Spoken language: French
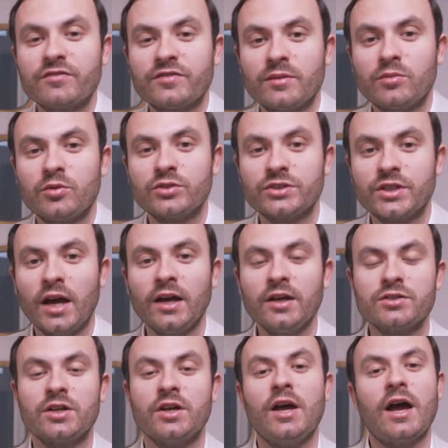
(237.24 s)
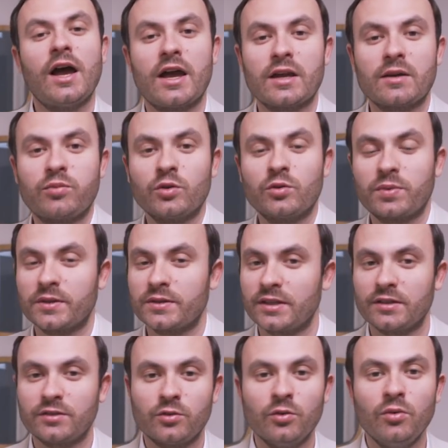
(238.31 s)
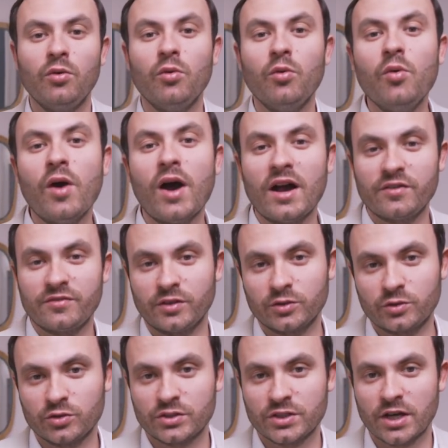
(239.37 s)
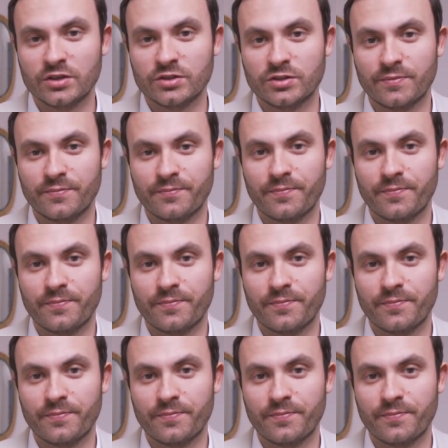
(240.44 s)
faible charge, avec peu de prestations ou à forte charge.